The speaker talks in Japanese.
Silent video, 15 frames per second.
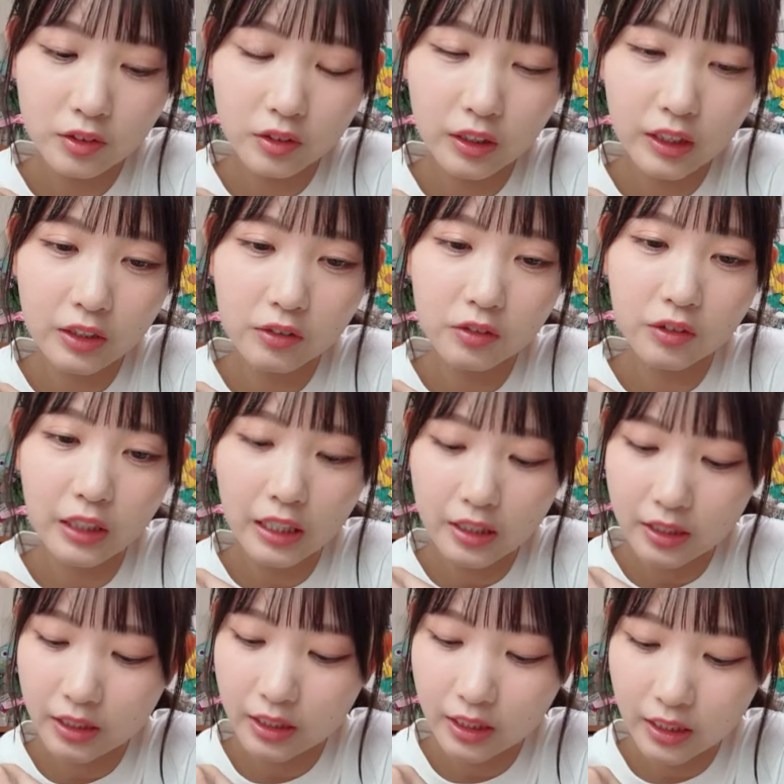聞くの大好
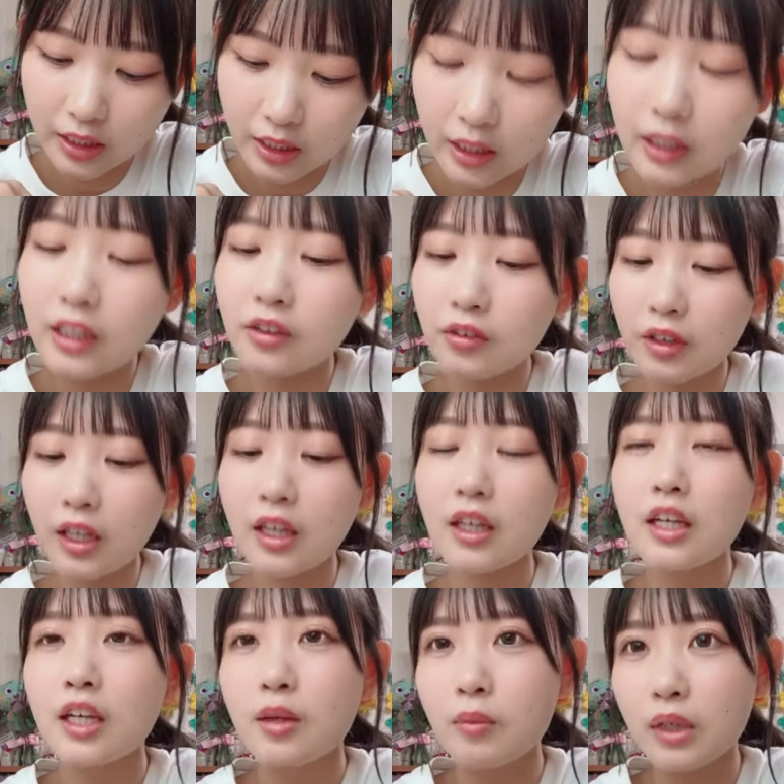き人間なので
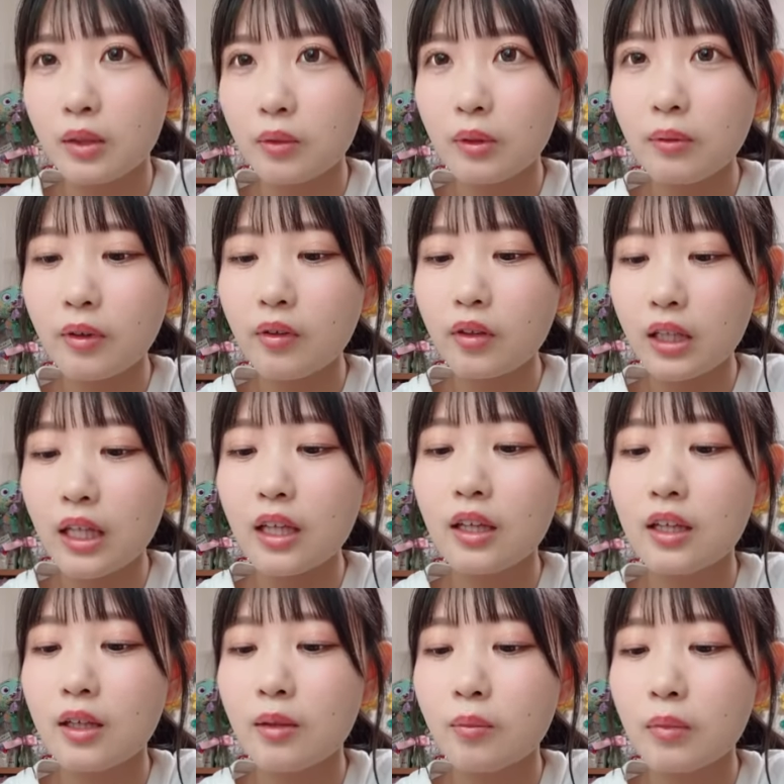まあでも今はね
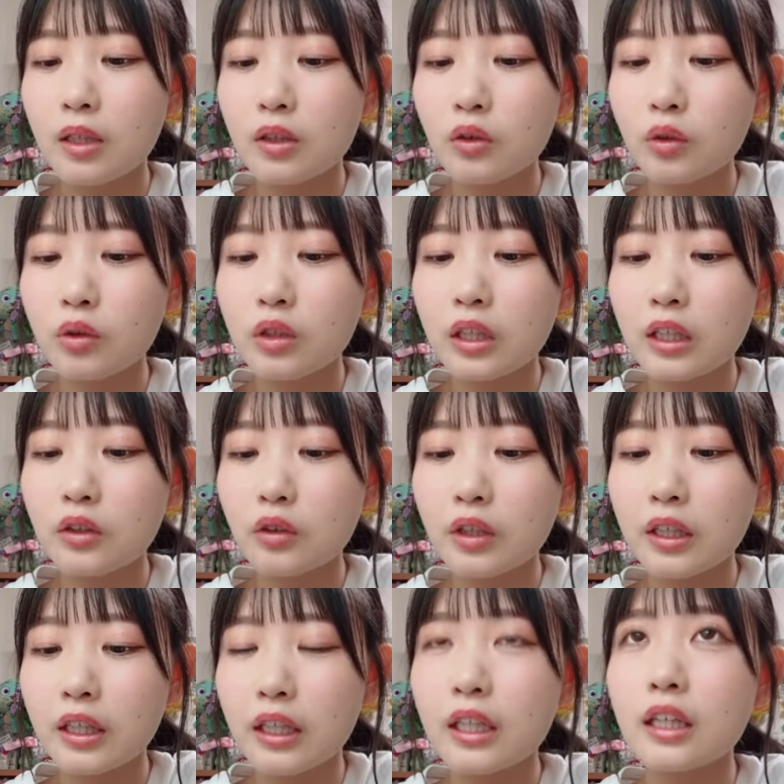まだトーク会とか
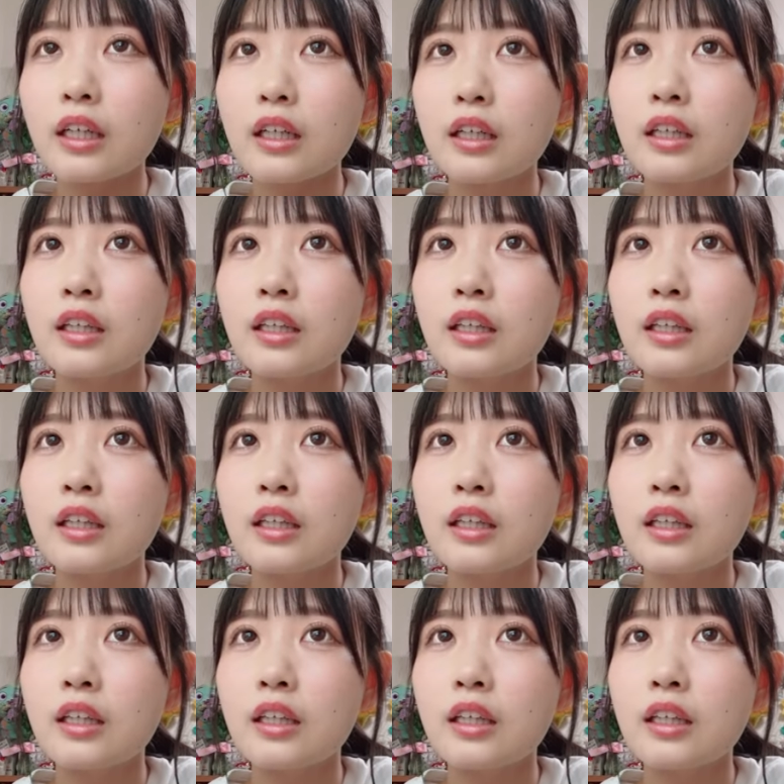が